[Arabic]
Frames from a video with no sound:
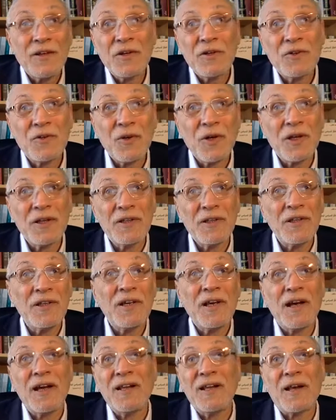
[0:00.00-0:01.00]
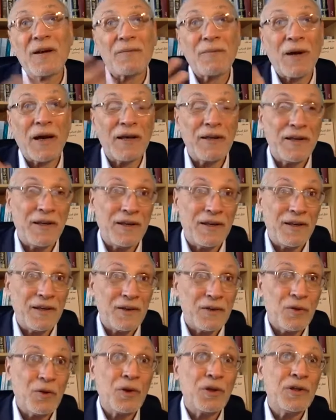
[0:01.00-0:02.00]
تحيي الأربعينية
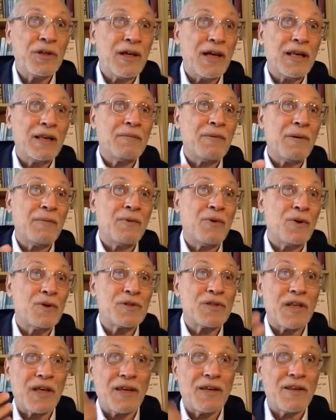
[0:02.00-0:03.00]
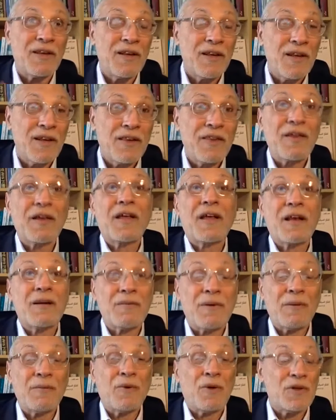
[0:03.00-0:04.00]
تحيي الإمام الحسين ذكر
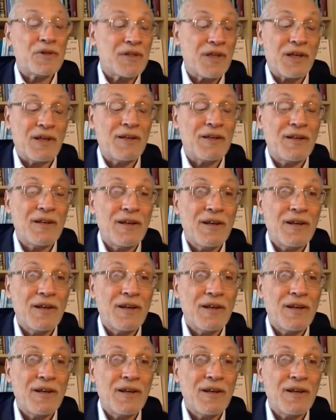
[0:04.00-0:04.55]
الإمام الحسين